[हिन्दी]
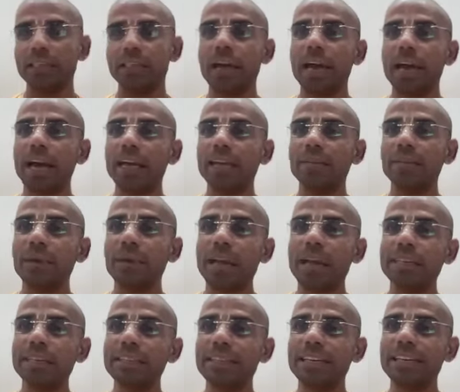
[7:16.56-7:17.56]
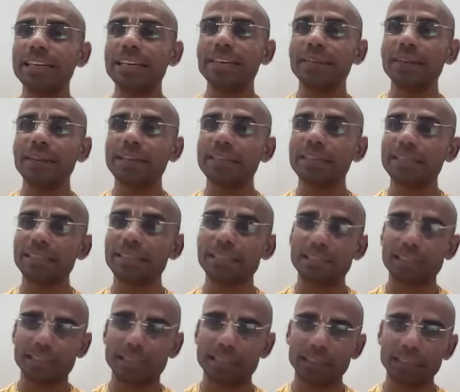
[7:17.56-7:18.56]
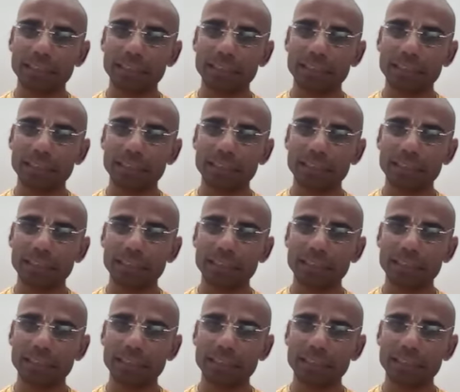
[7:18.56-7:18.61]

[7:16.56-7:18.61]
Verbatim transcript: या इमेजिनेटिव एक्सटेसी